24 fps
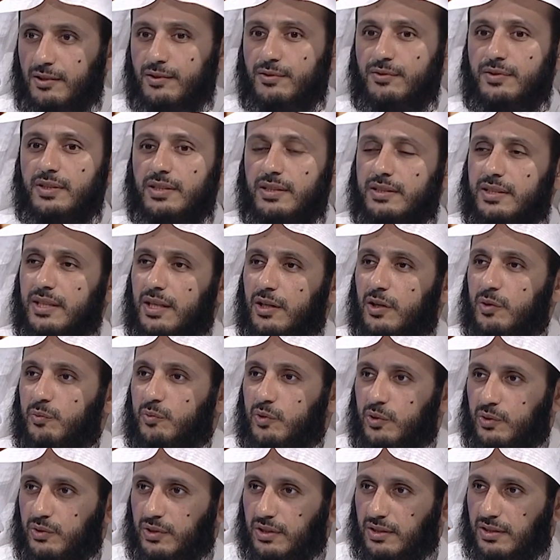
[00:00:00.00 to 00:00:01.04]
فتاخذ
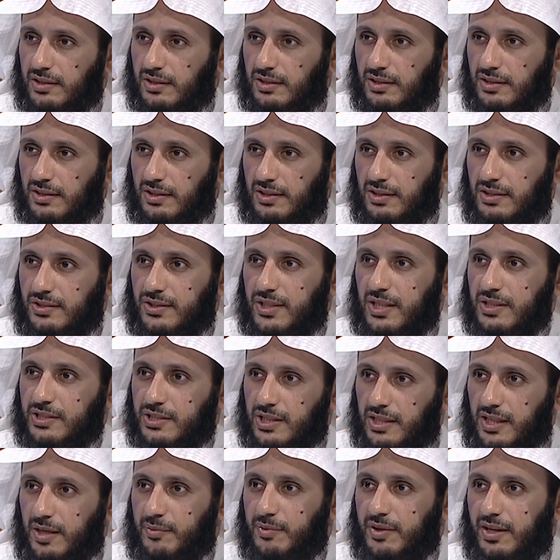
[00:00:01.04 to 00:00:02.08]
معه آه،
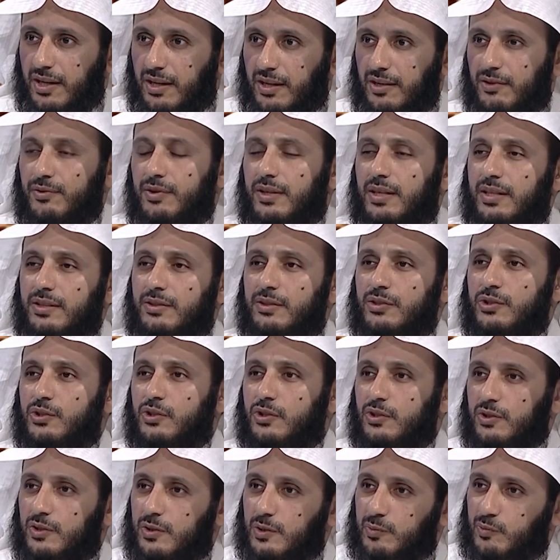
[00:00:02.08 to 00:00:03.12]
جلسه لابنائك
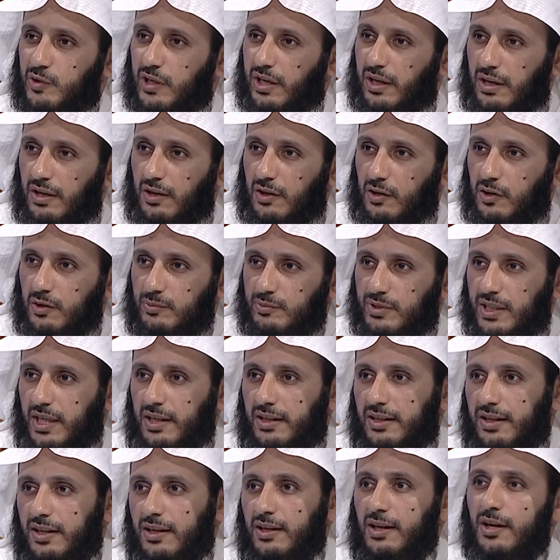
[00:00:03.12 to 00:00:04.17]
فيدرسهم ويحللهم
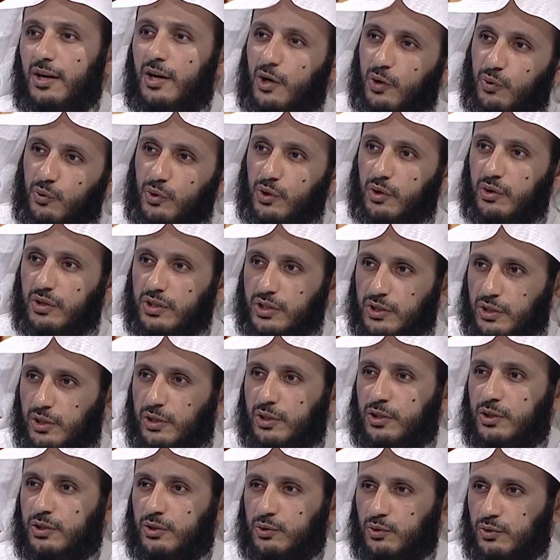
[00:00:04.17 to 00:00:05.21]
تحليل ويخرج
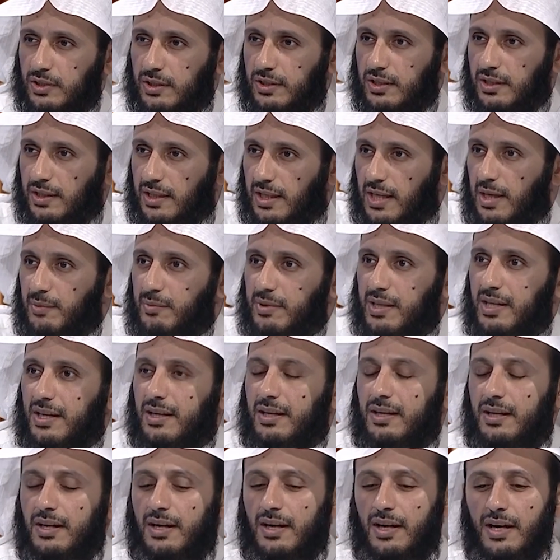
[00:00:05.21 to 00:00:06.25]
لك خطه
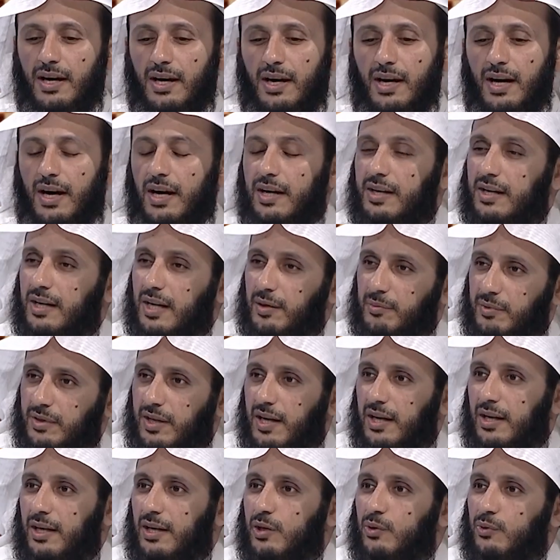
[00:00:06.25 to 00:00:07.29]
كامله عن
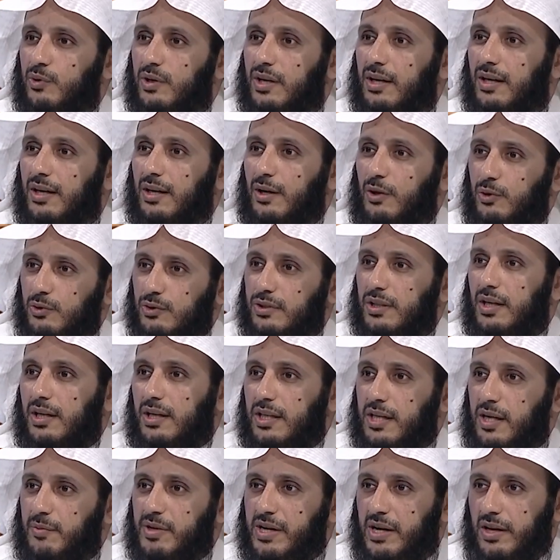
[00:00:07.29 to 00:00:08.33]
ابنائك والخطه
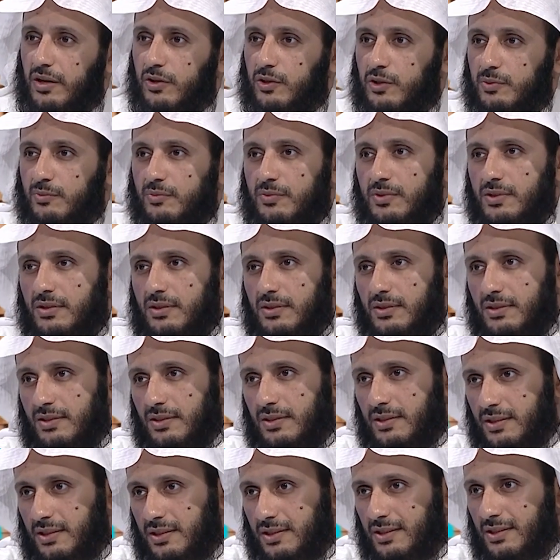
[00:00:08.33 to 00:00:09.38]
القيميه لهم
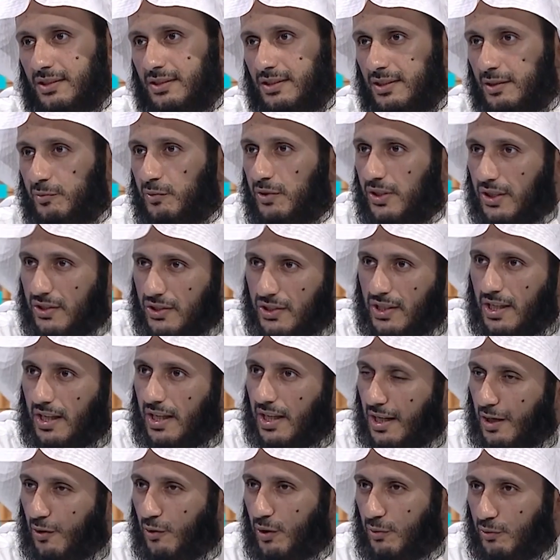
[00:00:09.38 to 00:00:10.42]
لمده
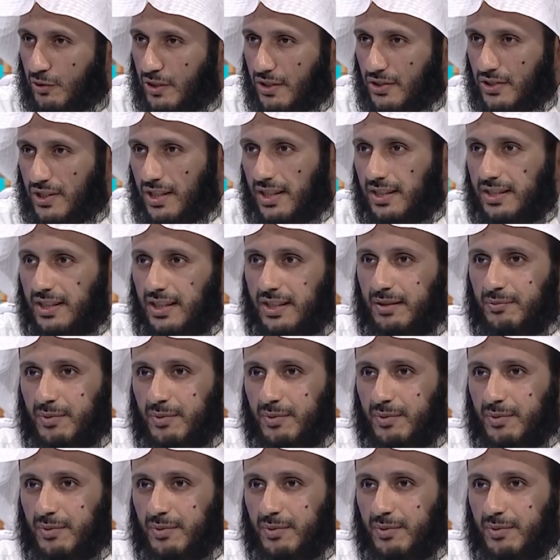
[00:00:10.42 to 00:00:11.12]
سنه او لمده سنتين